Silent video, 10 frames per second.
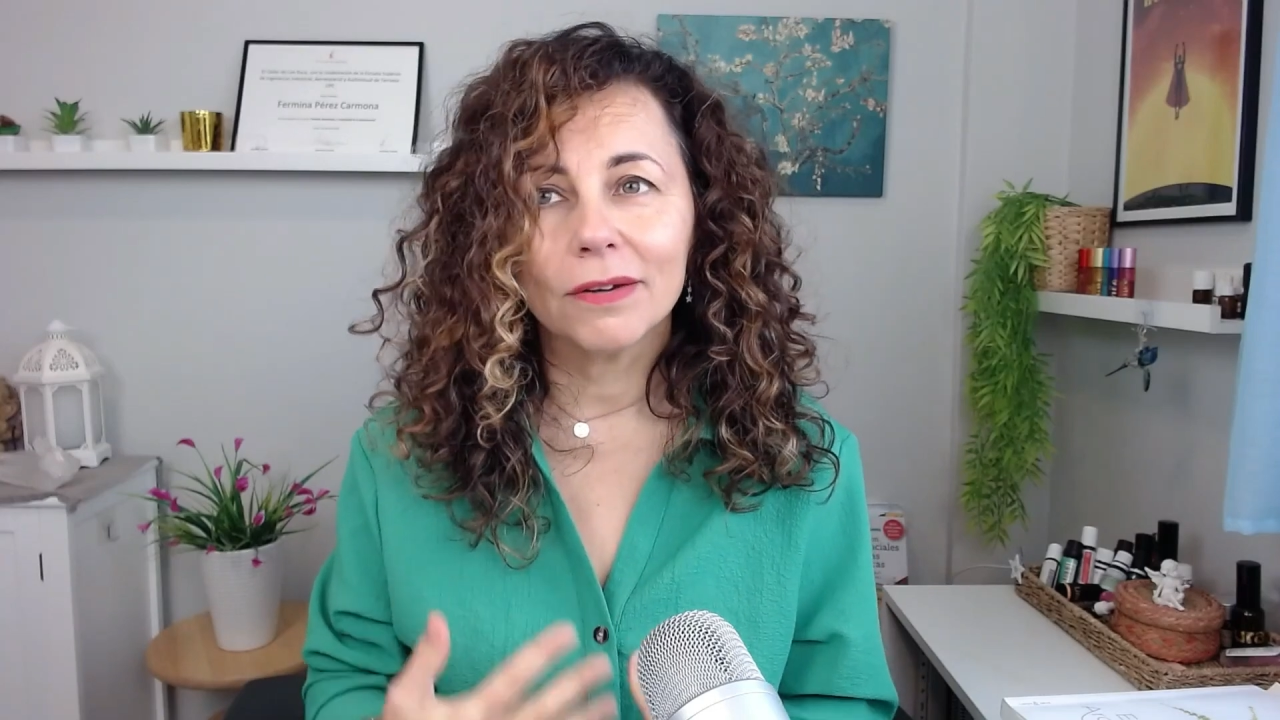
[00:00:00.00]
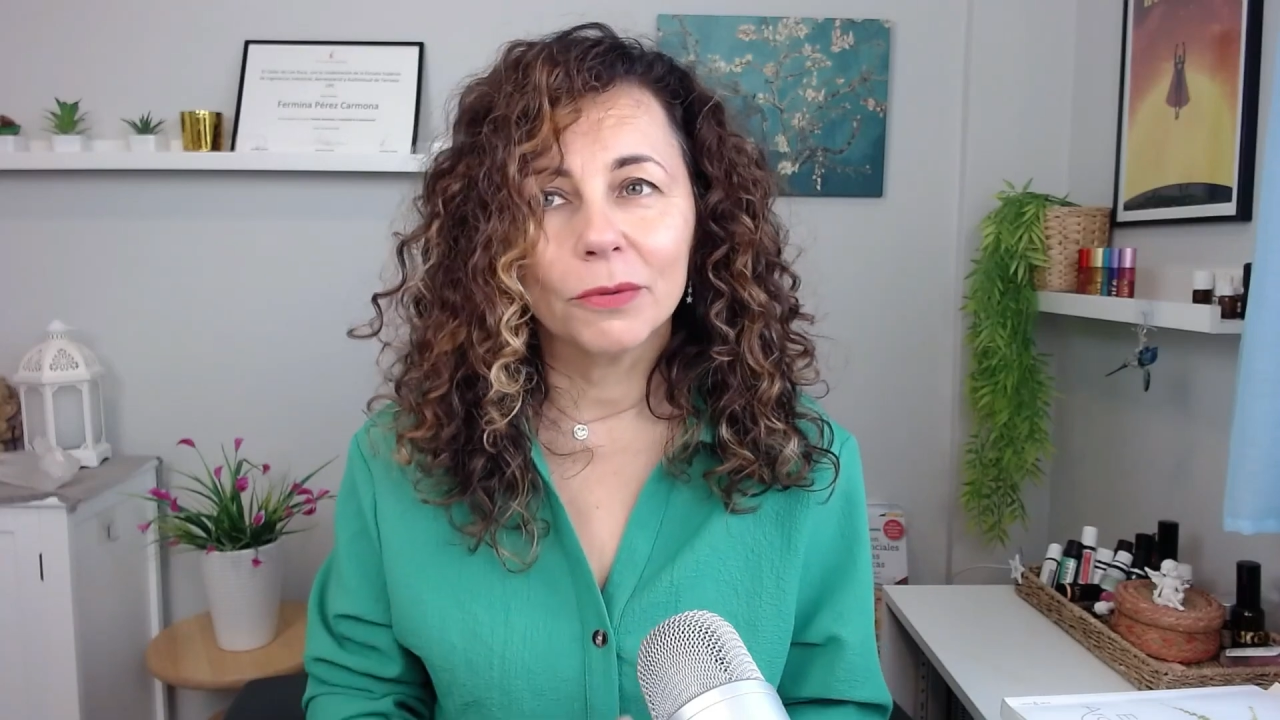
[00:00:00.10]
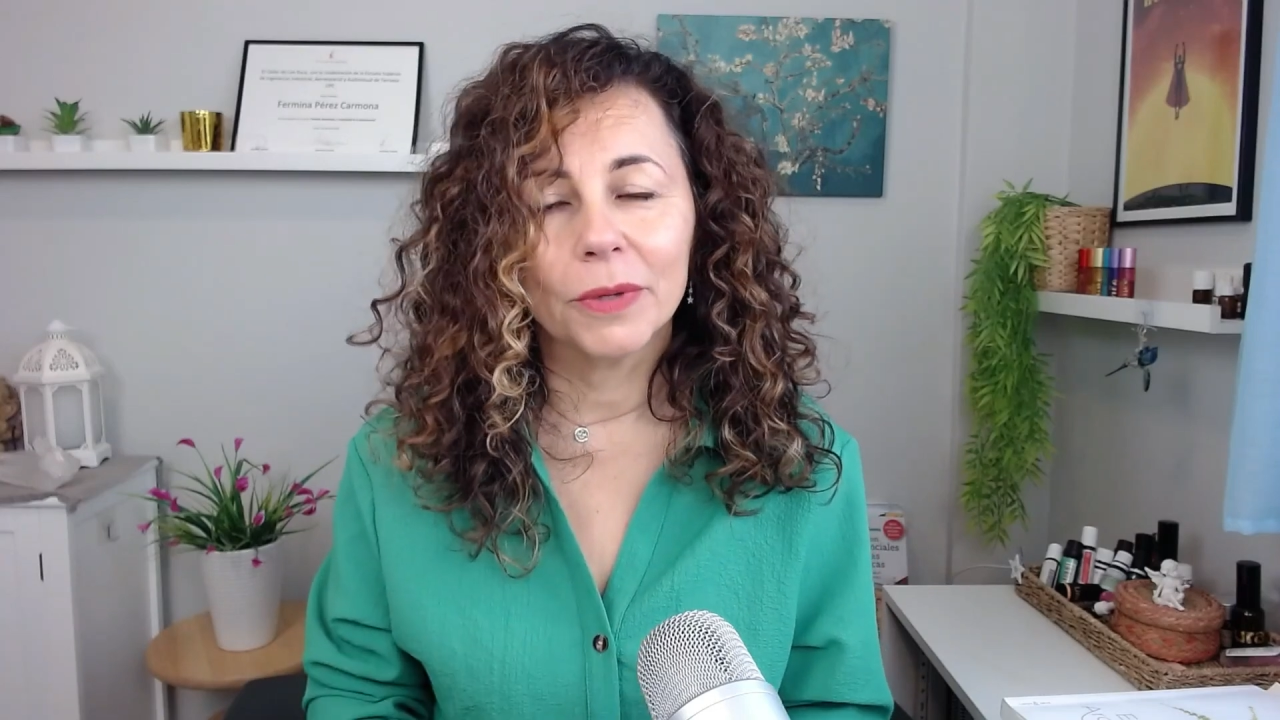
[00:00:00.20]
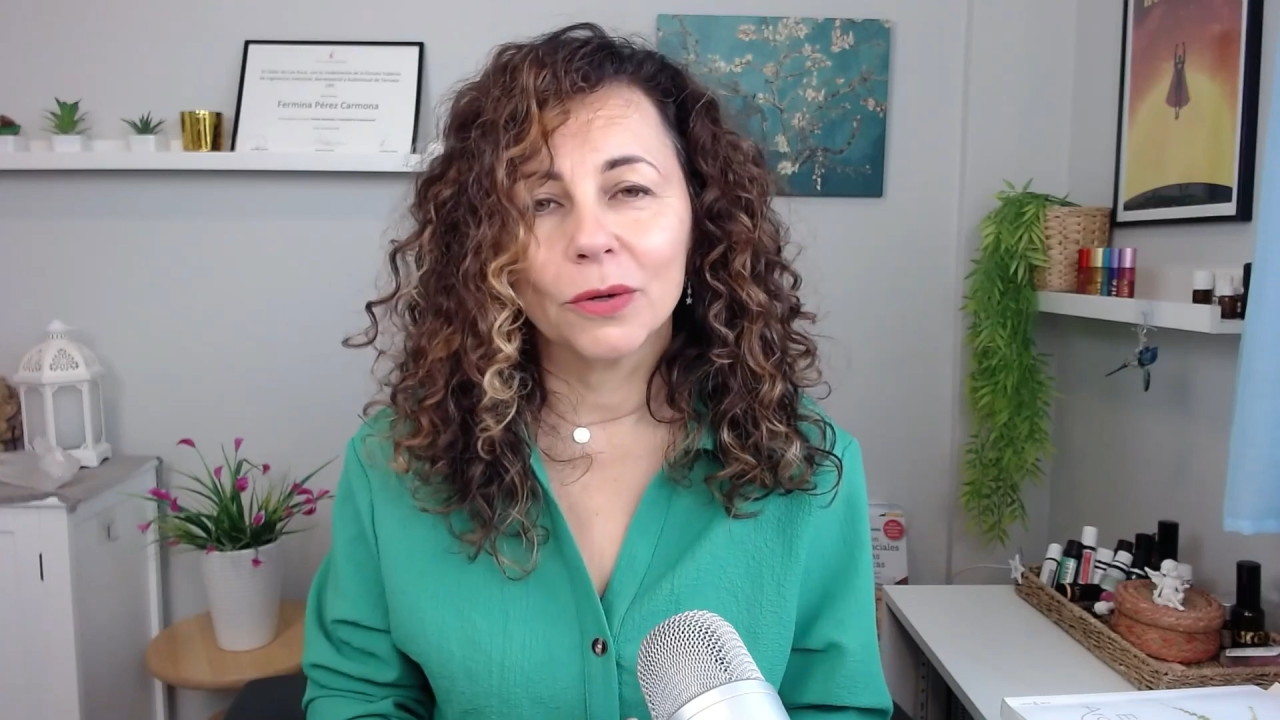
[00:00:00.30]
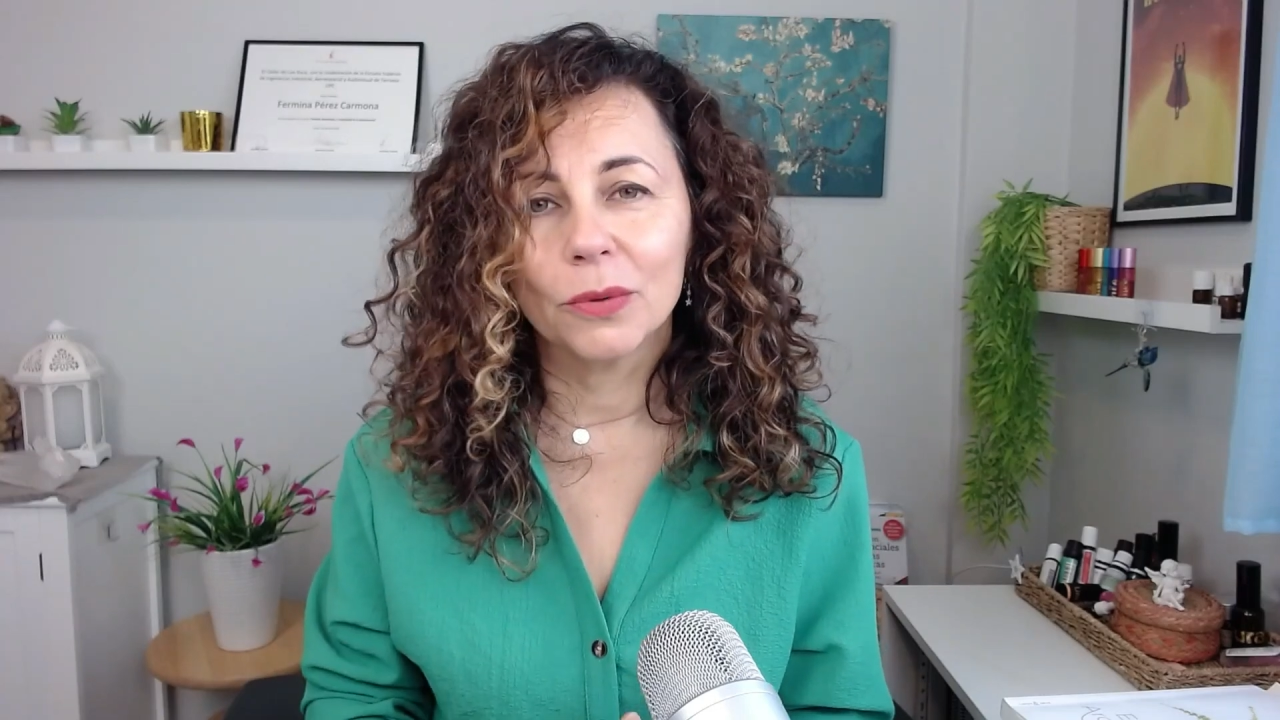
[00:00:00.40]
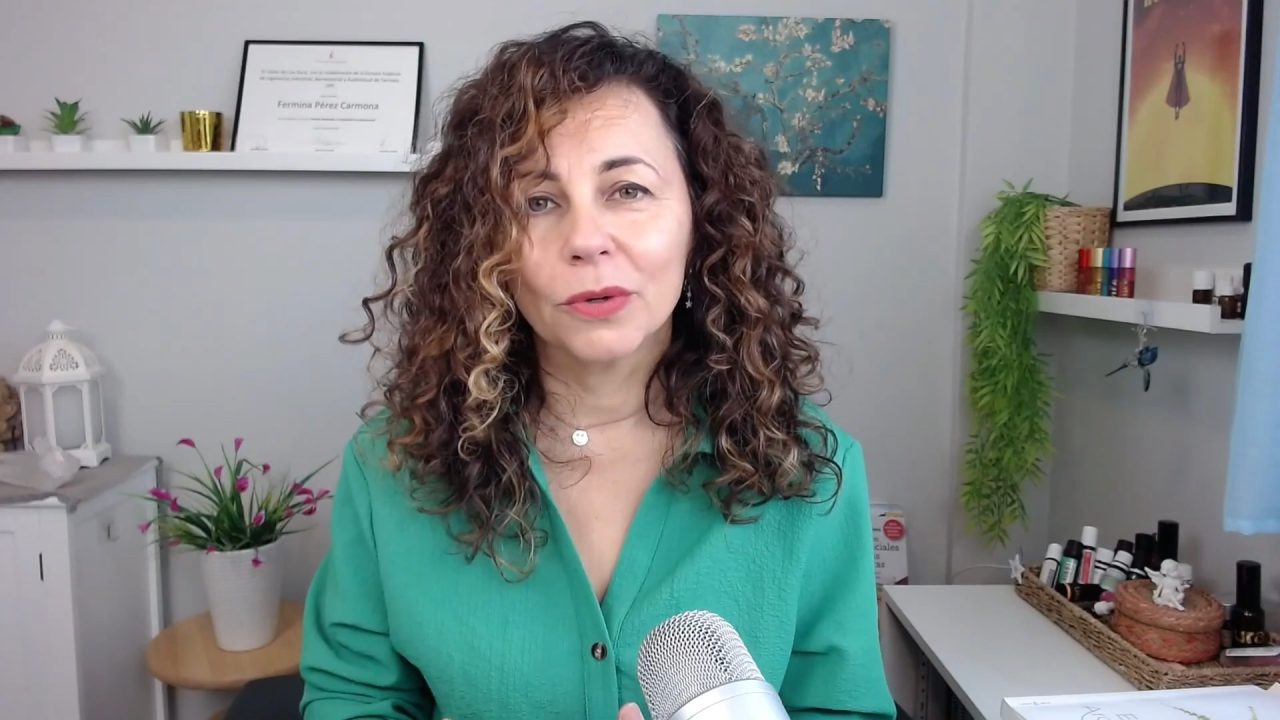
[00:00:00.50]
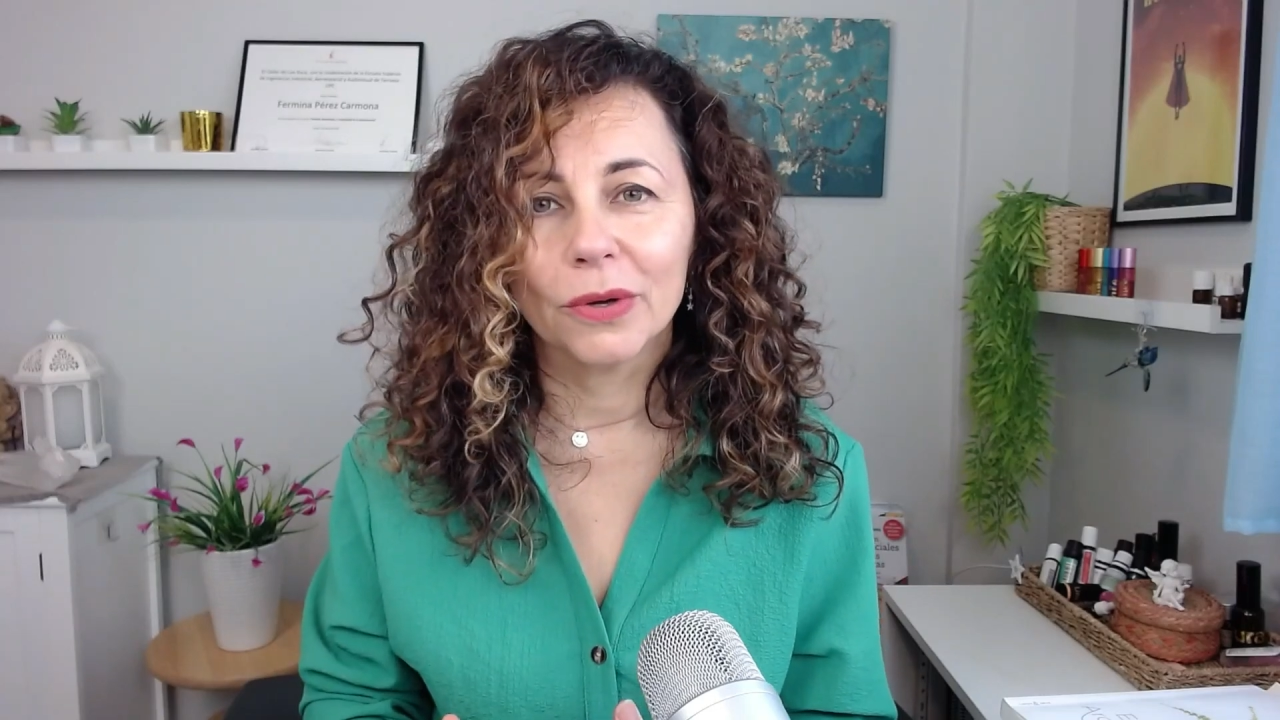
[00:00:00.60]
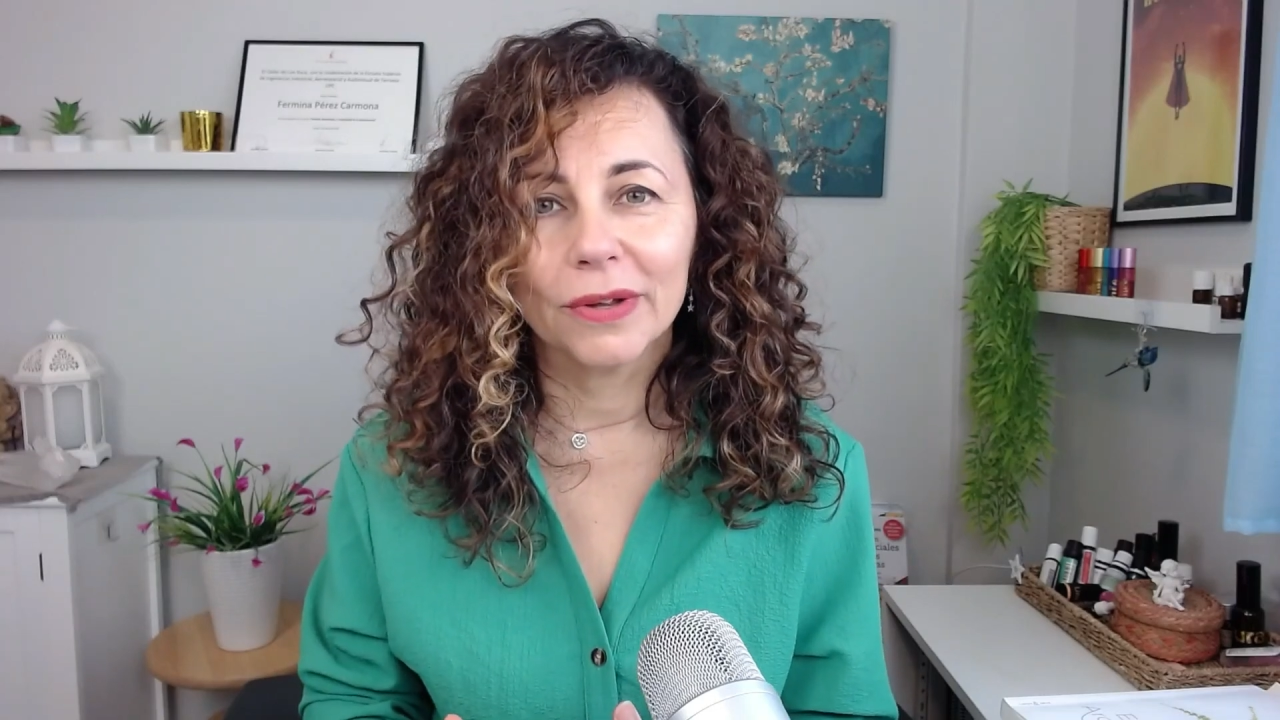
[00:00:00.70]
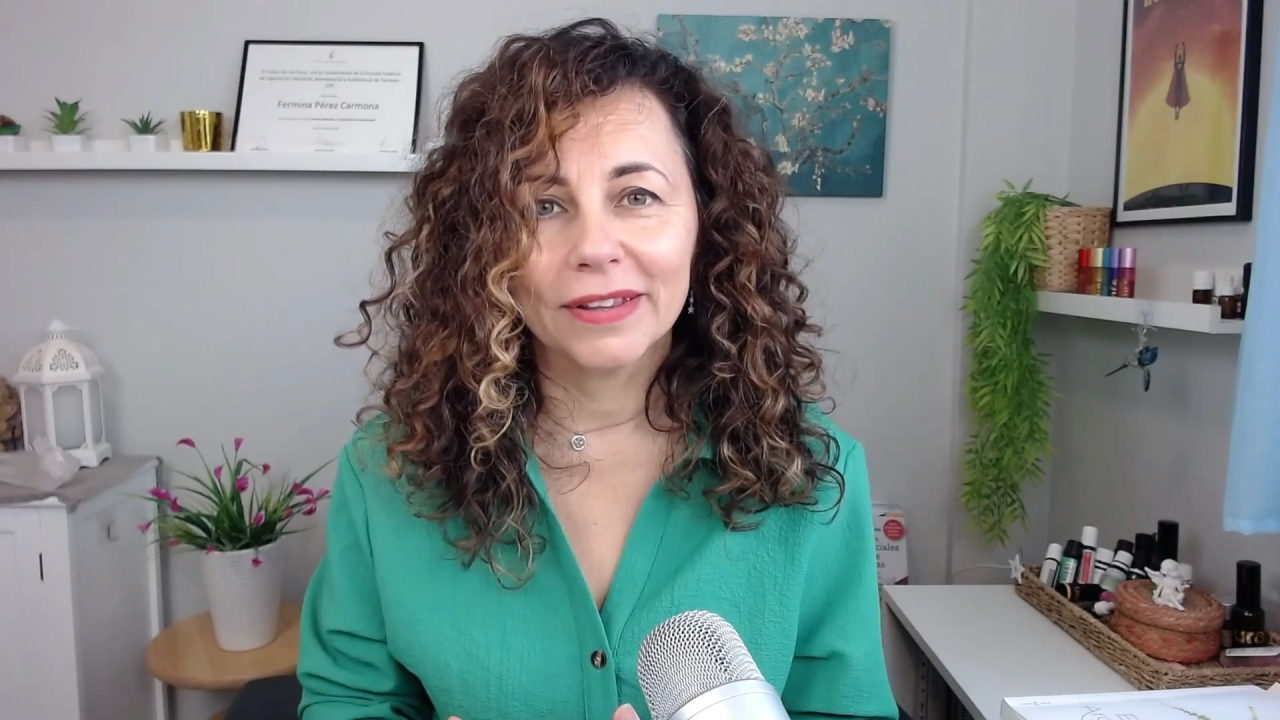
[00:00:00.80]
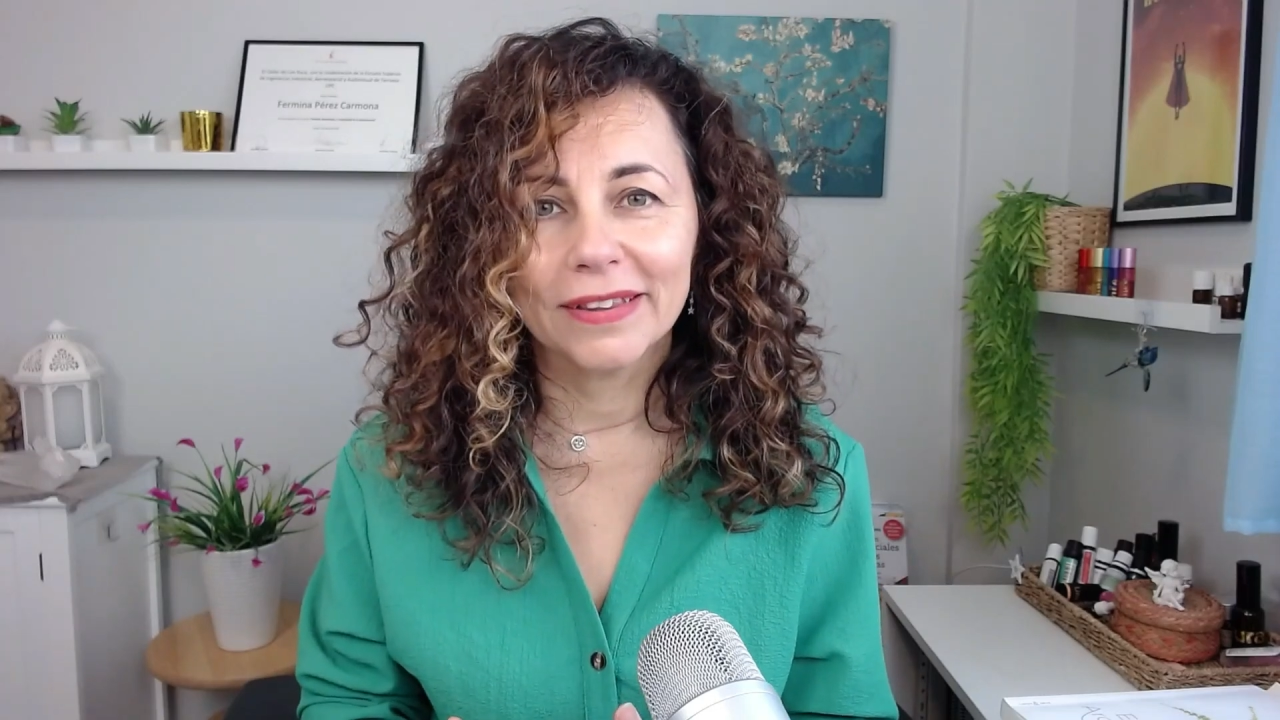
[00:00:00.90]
número uno